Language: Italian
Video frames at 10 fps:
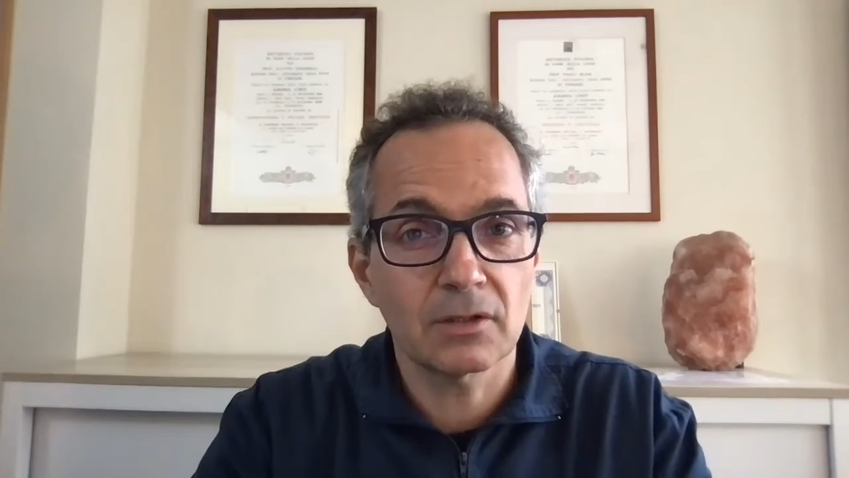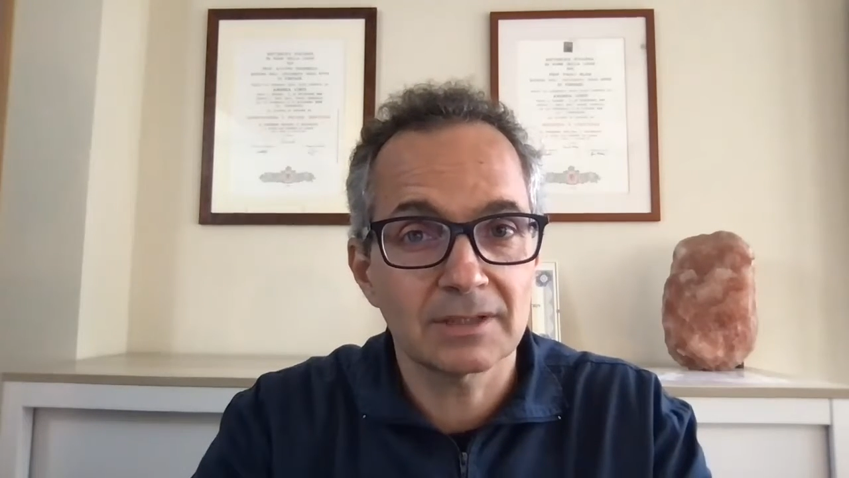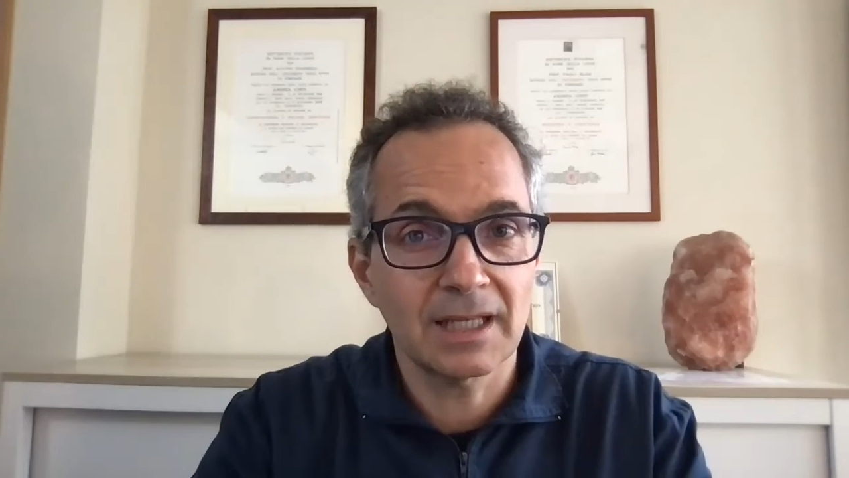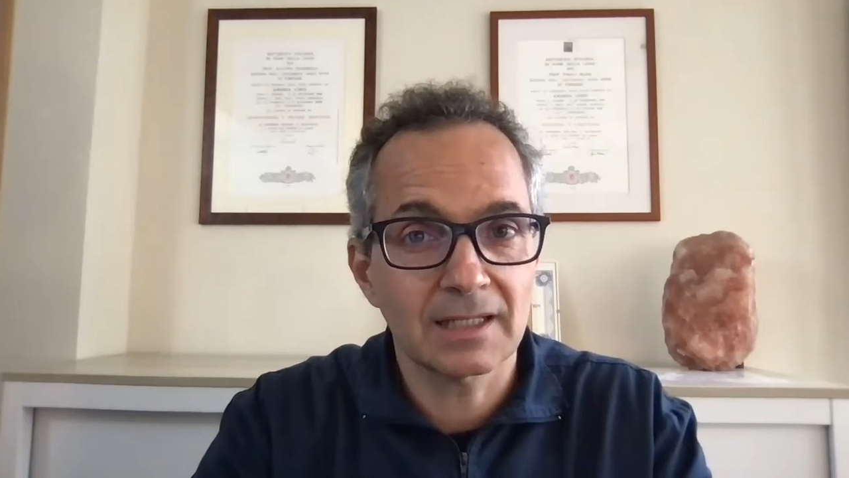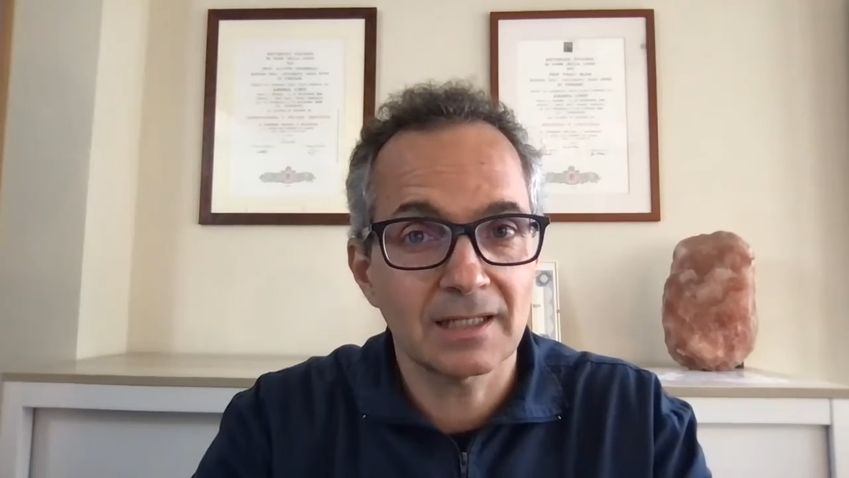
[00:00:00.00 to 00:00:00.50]

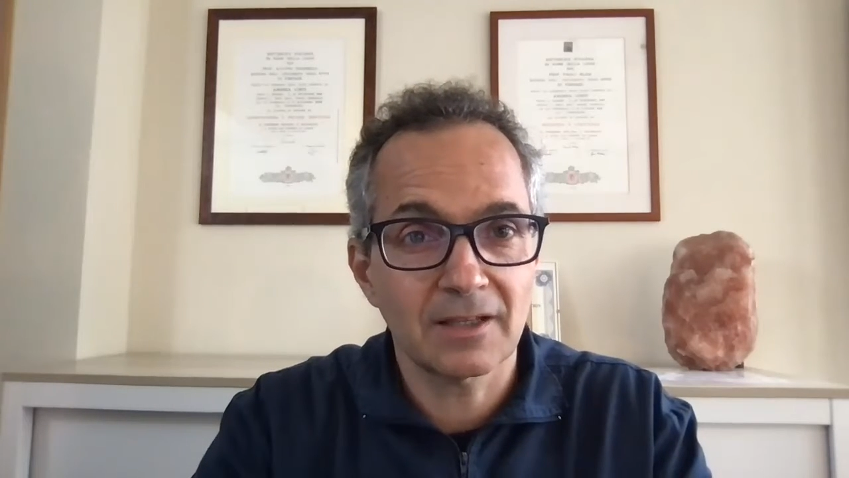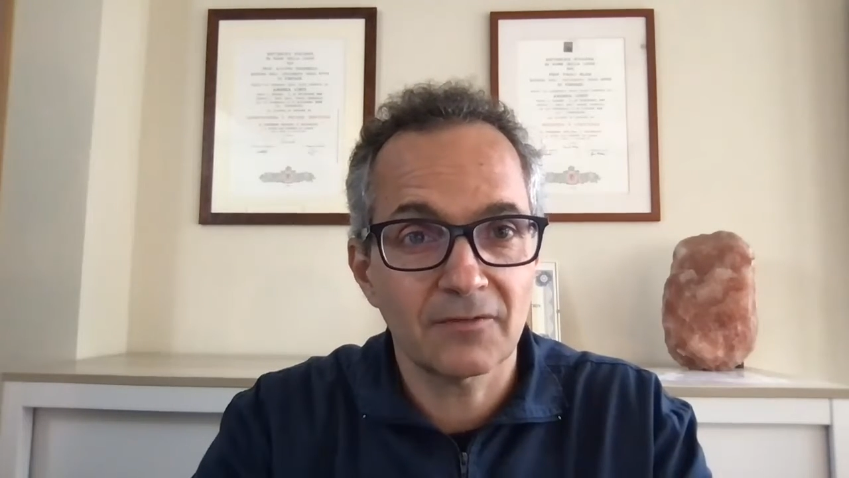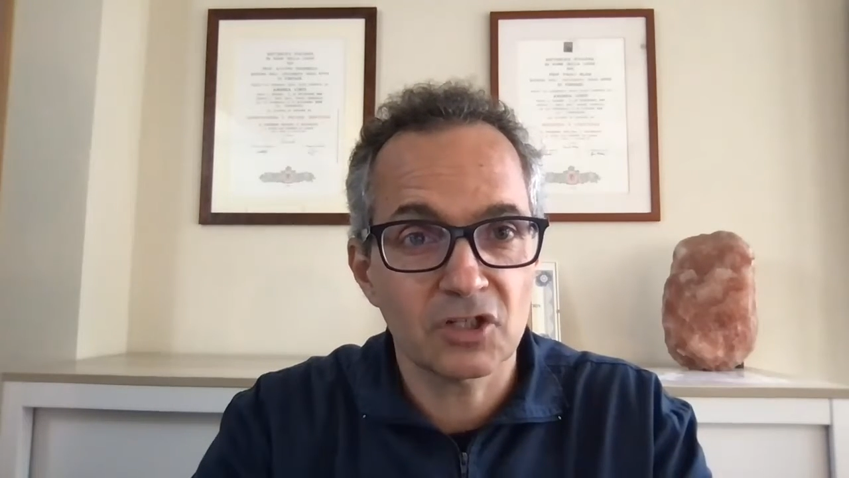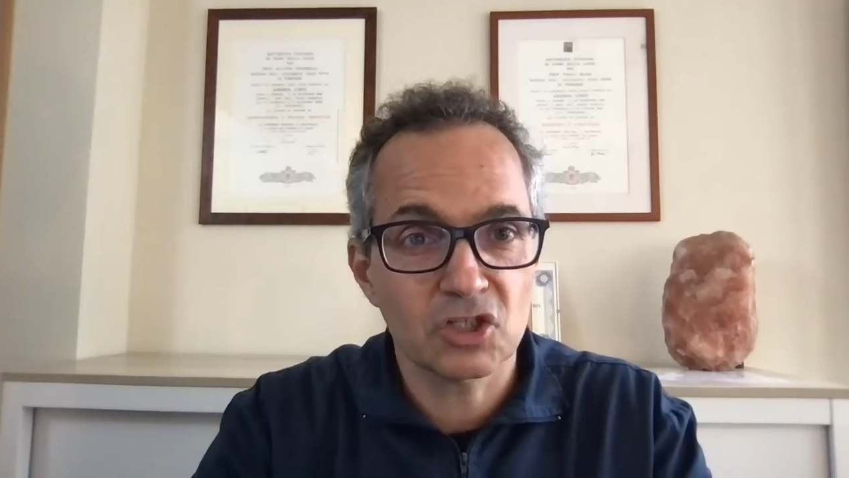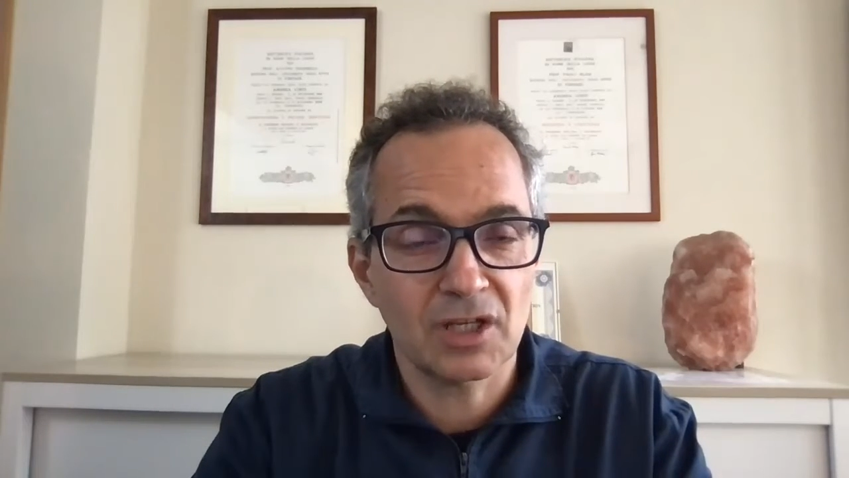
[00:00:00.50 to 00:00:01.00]
tecniche
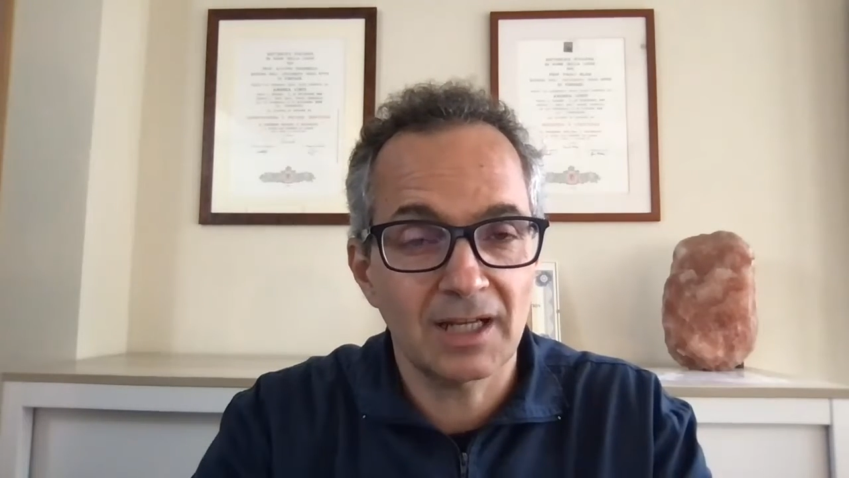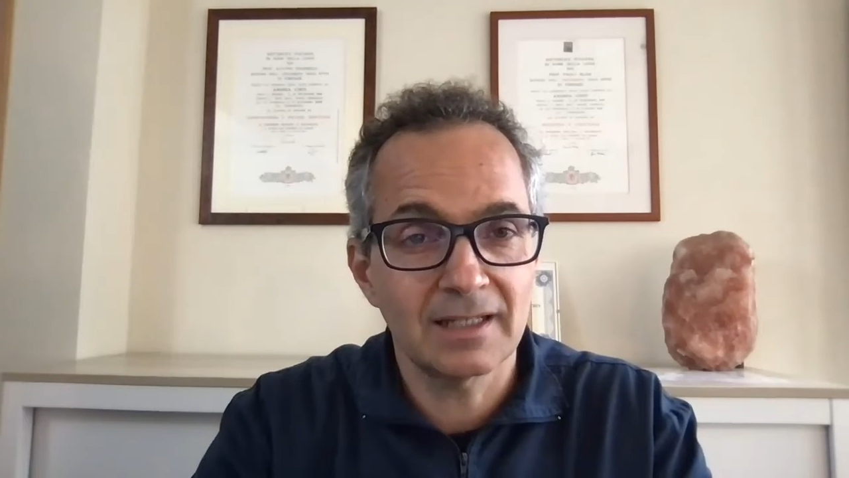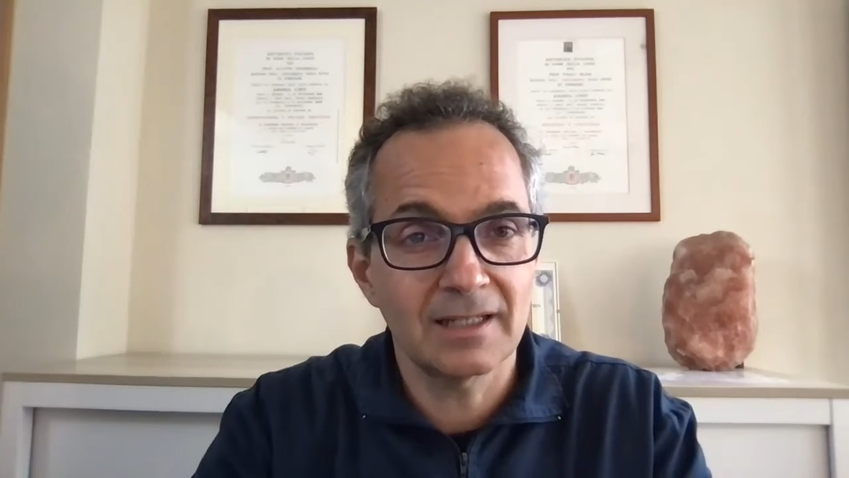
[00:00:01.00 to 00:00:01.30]
fasciali e